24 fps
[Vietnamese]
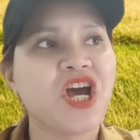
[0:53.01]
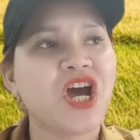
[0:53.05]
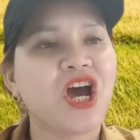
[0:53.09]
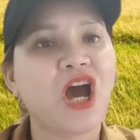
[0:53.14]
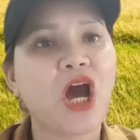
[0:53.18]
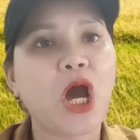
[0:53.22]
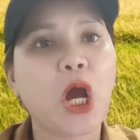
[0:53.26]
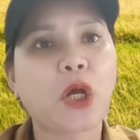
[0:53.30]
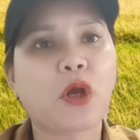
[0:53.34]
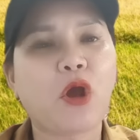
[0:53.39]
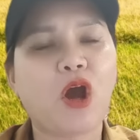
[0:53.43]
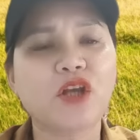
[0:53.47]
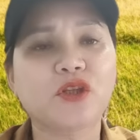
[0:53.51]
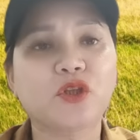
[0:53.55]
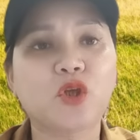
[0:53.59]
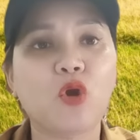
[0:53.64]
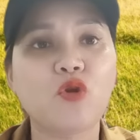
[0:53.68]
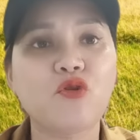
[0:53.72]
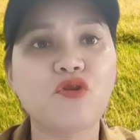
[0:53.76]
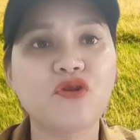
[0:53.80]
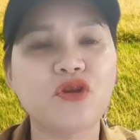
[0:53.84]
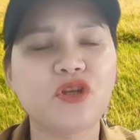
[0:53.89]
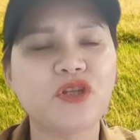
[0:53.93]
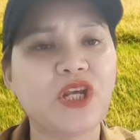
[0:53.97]
à, có
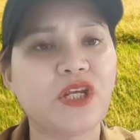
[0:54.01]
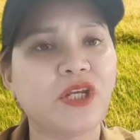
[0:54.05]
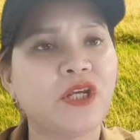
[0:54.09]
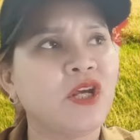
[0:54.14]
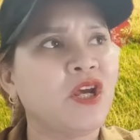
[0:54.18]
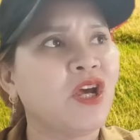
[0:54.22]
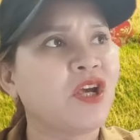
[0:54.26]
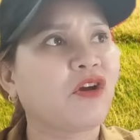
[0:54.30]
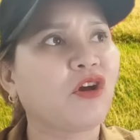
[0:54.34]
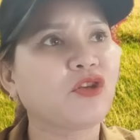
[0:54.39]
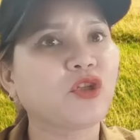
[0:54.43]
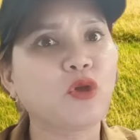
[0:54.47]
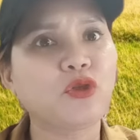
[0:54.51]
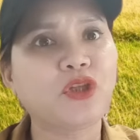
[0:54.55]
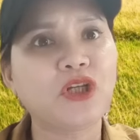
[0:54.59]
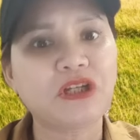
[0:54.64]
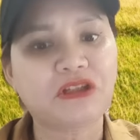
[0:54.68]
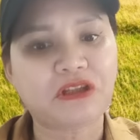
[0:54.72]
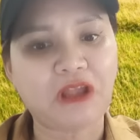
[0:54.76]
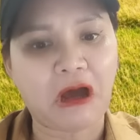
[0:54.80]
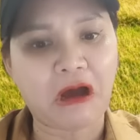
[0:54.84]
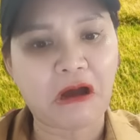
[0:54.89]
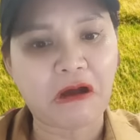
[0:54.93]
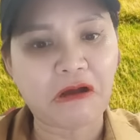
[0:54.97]
số gì có số thứ
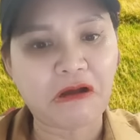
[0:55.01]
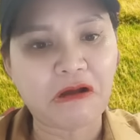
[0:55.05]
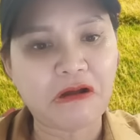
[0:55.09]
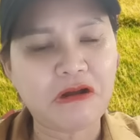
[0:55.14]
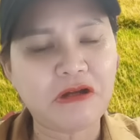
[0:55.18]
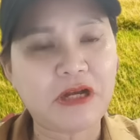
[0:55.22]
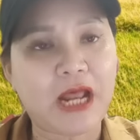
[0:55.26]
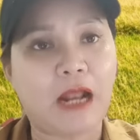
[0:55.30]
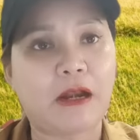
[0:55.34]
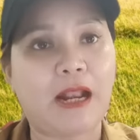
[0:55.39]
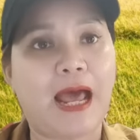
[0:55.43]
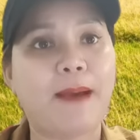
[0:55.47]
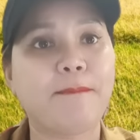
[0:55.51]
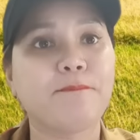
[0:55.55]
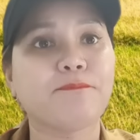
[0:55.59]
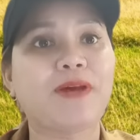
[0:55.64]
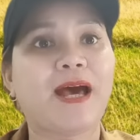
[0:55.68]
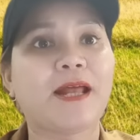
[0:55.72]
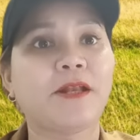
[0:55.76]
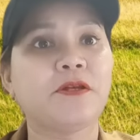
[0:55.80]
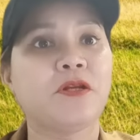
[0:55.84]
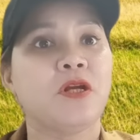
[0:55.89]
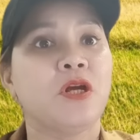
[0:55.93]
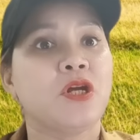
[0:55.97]
tự nào là âm
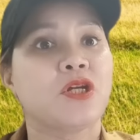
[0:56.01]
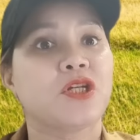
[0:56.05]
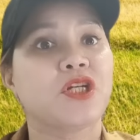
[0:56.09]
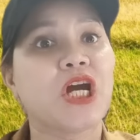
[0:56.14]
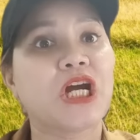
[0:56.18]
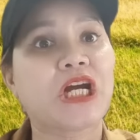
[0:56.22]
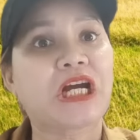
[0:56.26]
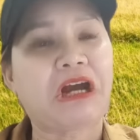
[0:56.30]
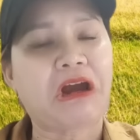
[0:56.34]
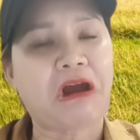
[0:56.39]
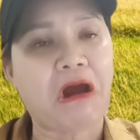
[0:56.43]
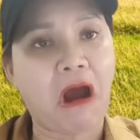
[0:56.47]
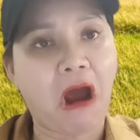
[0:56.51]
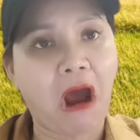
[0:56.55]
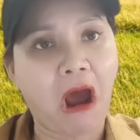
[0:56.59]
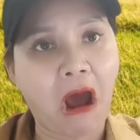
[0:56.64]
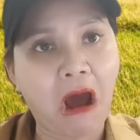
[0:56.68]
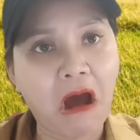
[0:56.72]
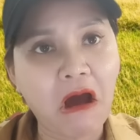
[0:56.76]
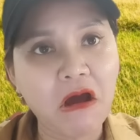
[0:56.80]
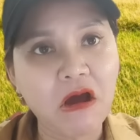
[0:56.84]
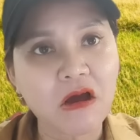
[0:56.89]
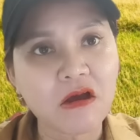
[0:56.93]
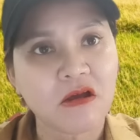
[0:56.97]
thanh gực
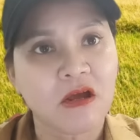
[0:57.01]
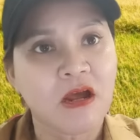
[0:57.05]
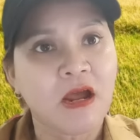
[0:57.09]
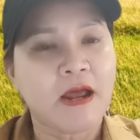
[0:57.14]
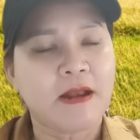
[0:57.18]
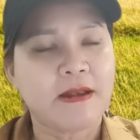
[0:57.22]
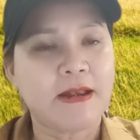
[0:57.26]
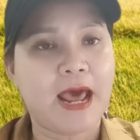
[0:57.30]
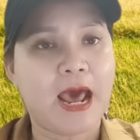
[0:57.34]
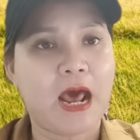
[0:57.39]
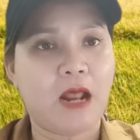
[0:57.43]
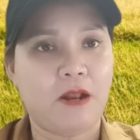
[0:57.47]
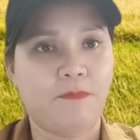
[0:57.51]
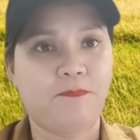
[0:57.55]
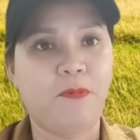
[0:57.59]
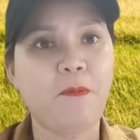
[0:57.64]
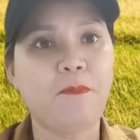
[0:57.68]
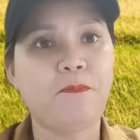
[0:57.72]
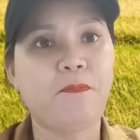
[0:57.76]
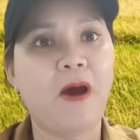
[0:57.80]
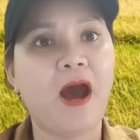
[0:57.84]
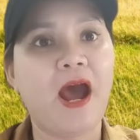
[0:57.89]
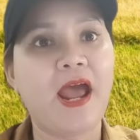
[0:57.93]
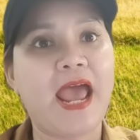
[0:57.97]
gỡ nào là
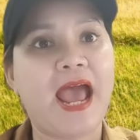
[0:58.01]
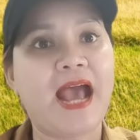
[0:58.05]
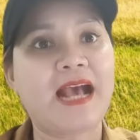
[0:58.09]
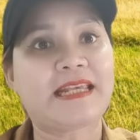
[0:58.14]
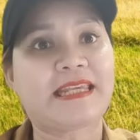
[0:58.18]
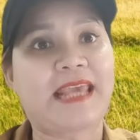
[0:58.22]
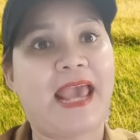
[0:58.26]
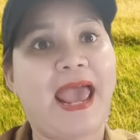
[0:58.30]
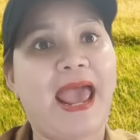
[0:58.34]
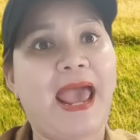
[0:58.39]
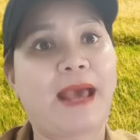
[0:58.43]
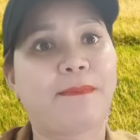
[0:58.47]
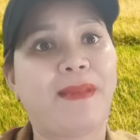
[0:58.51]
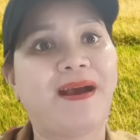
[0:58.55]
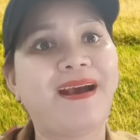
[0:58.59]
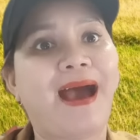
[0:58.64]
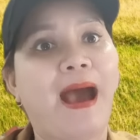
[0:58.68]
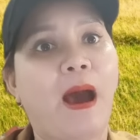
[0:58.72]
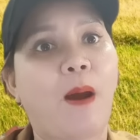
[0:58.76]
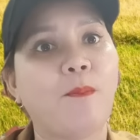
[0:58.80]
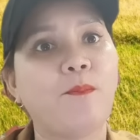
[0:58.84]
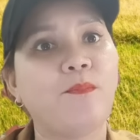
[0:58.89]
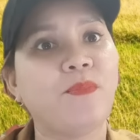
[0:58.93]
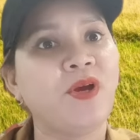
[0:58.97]
phúc phơi ăn chàng bắn
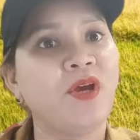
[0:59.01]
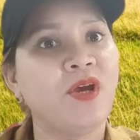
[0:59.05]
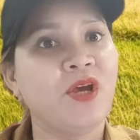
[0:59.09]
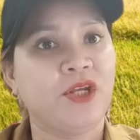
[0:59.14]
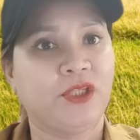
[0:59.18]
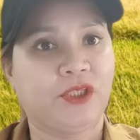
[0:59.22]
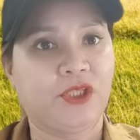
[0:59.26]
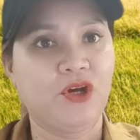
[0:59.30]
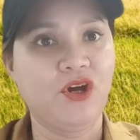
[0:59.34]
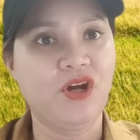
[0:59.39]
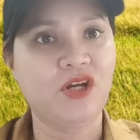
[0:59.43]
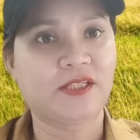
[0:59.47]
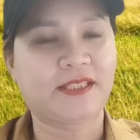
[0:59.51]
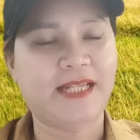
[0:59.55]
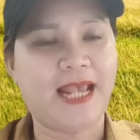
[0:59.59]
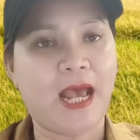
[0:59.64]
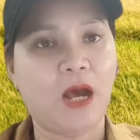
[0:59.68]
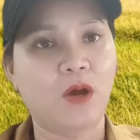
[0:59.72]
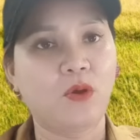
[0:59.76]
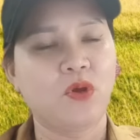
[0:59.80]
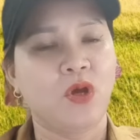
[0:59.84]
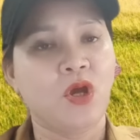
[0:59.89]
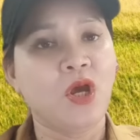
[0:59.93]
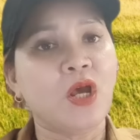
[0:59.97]
họng tưởng
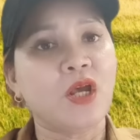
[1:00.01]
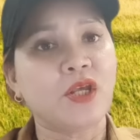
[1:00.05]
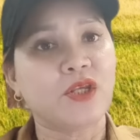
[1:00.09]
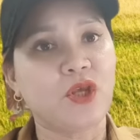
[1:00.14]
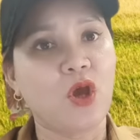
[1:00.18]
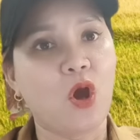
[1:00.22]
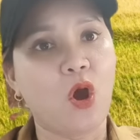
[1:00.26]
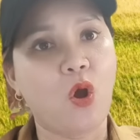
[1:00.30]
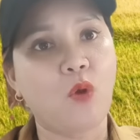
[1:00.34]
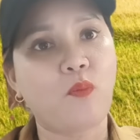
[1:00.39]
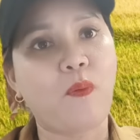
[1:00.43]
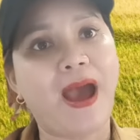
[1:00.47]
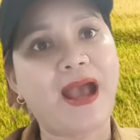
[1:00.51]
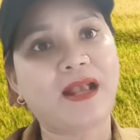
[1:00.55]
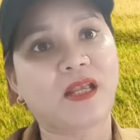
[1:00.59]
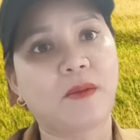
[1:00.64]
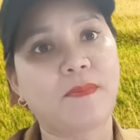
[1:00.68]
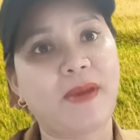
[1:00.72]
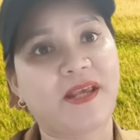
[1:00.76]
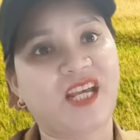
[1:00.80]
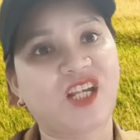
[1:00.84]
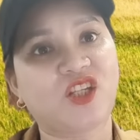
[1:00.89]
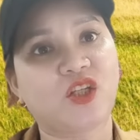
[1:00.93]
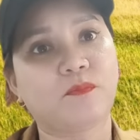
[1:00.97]
sao vô phát ra
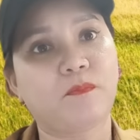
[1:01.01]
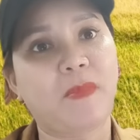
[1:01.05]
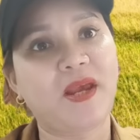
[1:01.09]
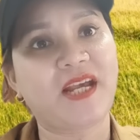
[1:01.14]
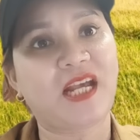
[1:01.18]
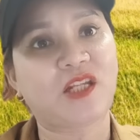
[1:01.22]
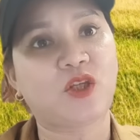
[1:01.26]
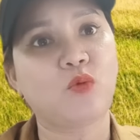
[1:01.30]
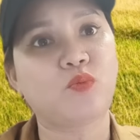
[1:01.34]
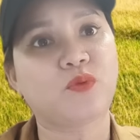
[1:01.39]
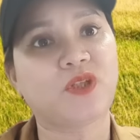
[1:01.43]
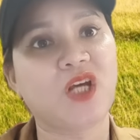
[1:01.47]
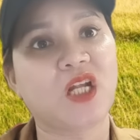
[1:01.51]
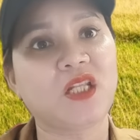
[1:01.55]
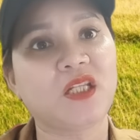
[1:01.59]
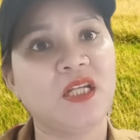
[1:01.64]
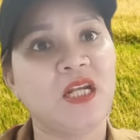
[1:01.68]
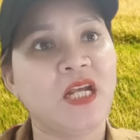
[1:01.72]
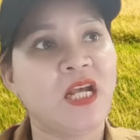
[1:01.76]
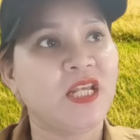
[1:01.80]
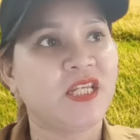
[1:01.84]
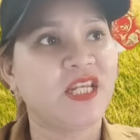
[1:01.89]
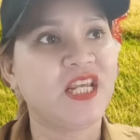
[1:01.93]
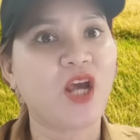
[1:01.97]
mấy cái mấy cây xúc xích
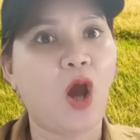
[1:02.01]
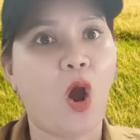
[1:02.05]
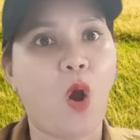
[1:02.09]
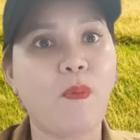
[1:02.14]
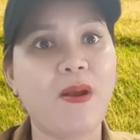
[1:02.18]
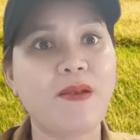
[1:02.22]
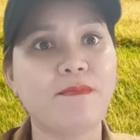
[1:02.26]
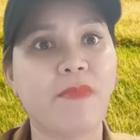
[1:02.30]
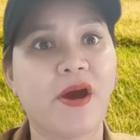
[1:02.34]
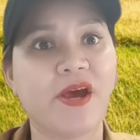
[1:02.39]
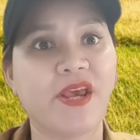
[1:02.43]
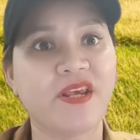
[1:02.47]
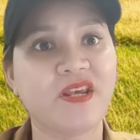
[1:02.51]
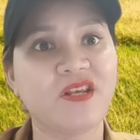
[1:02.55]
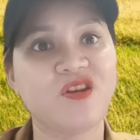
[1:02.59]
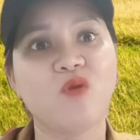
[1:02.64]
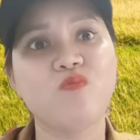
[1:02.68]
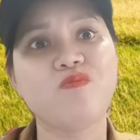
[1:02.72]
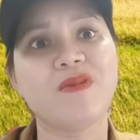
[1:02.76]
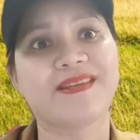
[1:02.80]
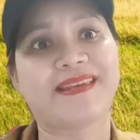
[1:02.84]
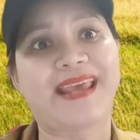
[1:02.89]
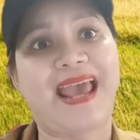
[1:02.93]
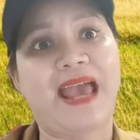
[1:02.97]
với ổ bánh mì đúng
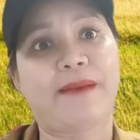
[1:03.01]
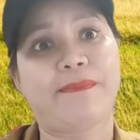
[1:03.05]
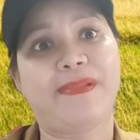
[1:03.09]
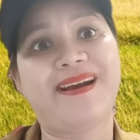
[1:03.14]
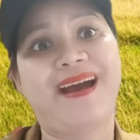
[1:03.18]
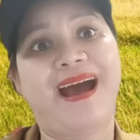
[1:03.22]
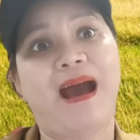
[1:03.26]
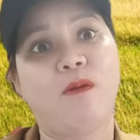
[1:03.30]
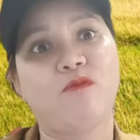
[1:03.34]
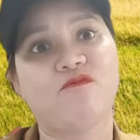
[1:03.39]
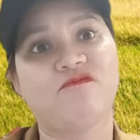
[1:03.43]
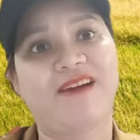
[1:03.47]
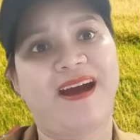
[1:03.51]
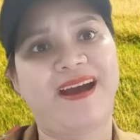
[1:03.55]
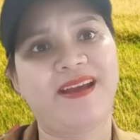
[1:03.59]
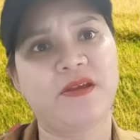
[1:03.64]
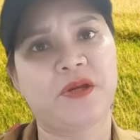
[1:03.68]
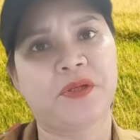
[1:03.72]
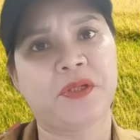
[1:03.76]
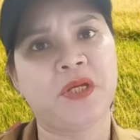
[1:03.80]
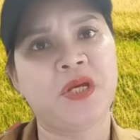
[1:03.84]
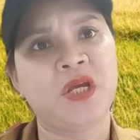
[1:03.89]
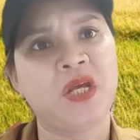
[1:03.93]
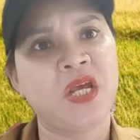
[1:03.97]
mà chàng bắn họng phải rồi